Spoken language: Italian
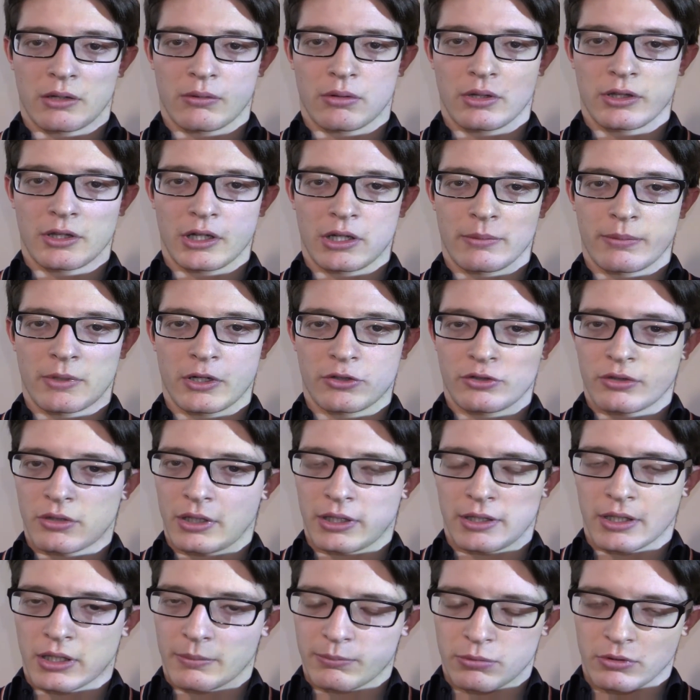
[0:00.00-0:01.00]
una delle
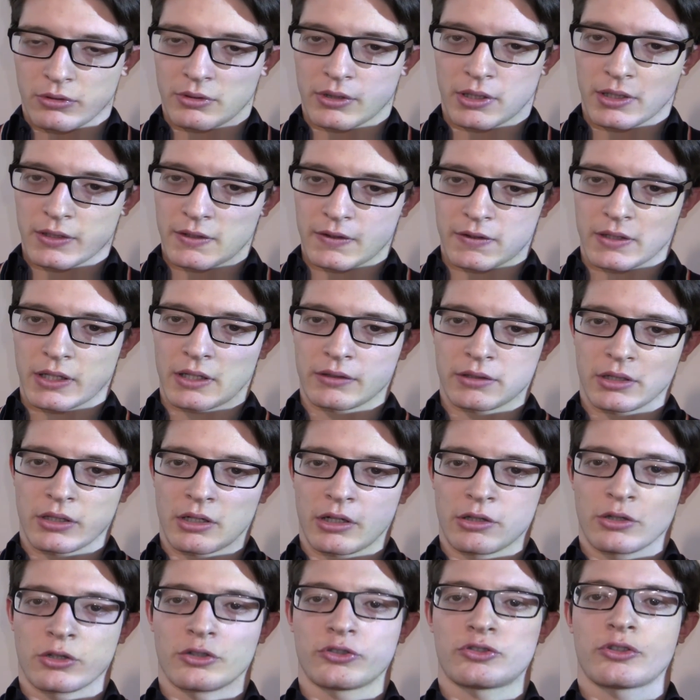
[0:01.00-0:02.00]
personalità più interessanti
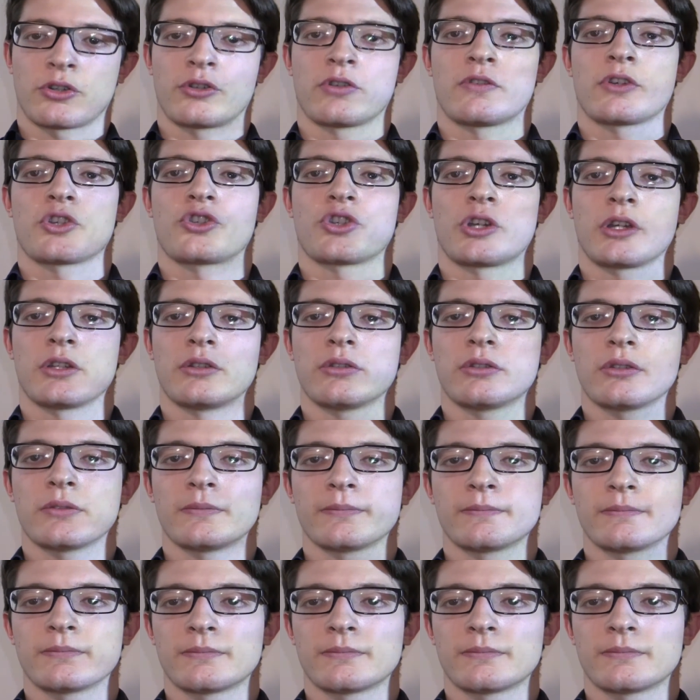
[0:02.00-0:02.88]
del nostro Novecento.